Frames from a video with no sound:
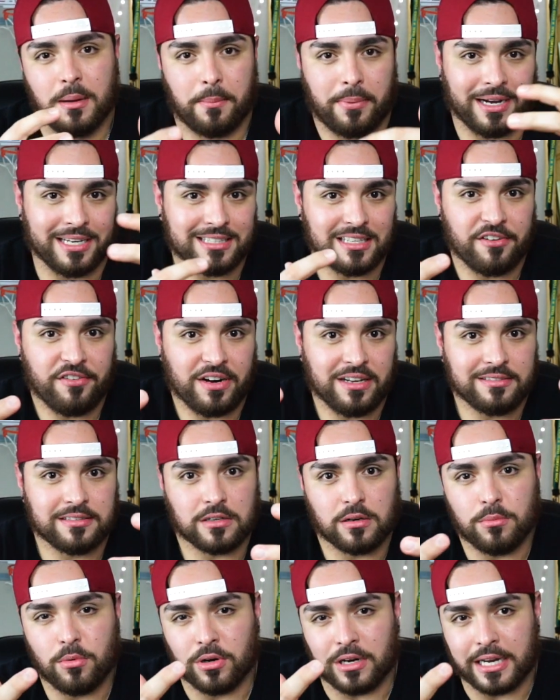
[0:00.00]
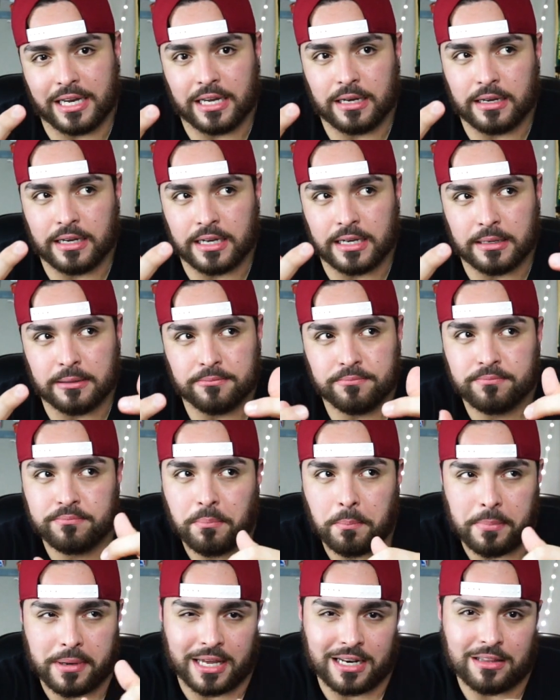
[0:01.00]
pues esta frase como que
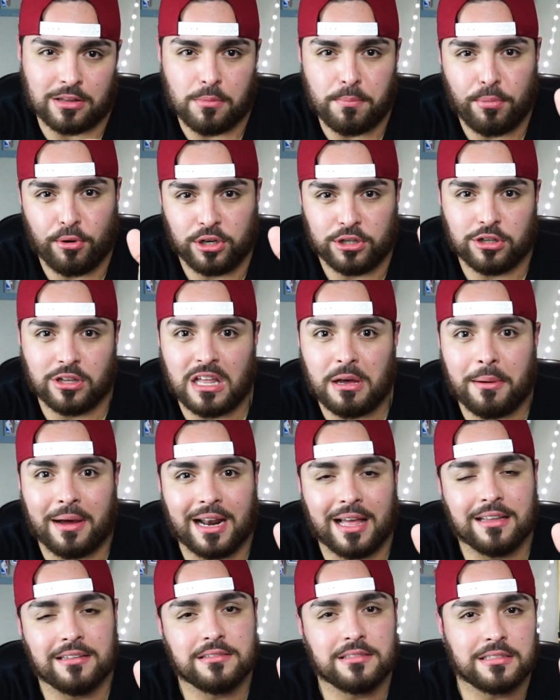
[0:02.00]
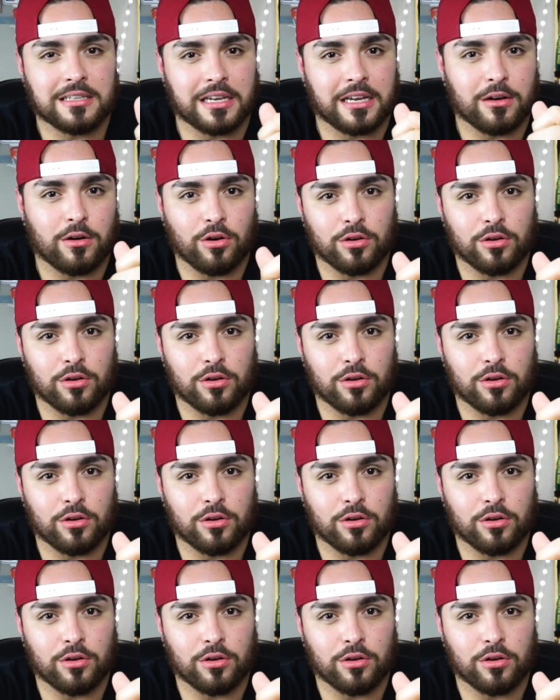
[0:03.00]
pierde un poquito de balance